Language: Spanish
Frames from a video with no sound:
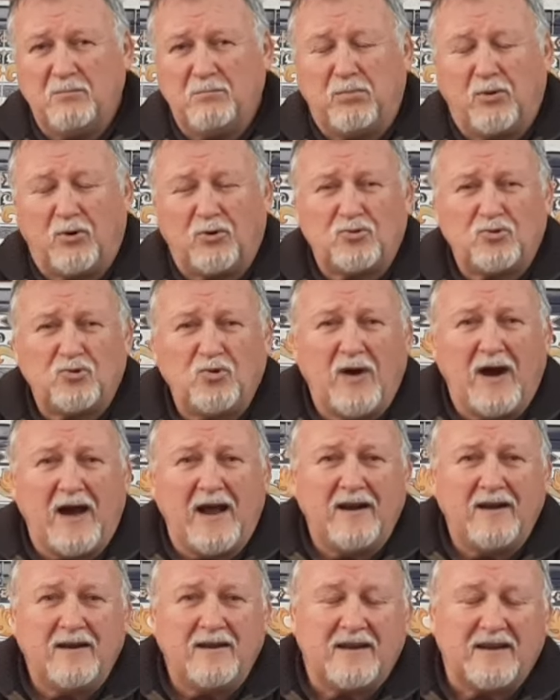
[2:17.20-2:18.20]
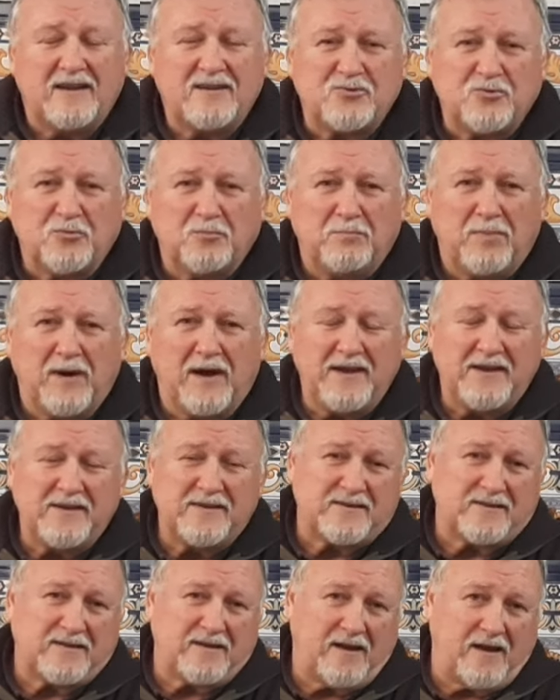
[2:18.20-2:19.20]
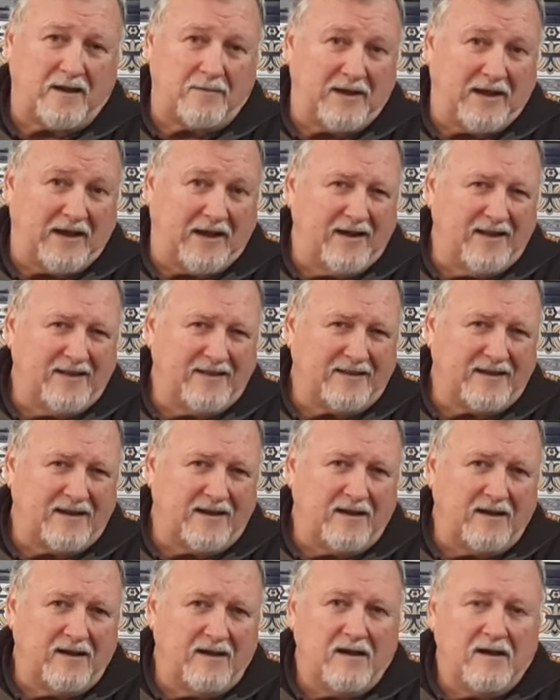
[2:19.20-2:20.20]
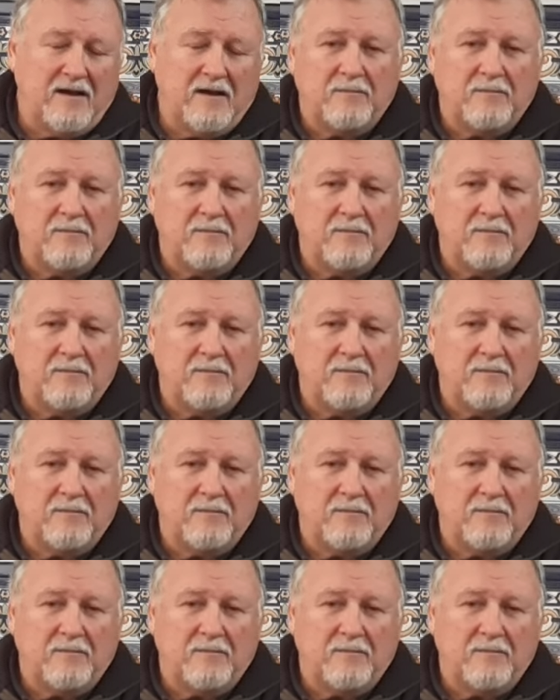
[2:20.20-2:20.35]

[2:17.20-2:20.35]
Portugal es un país que me encanta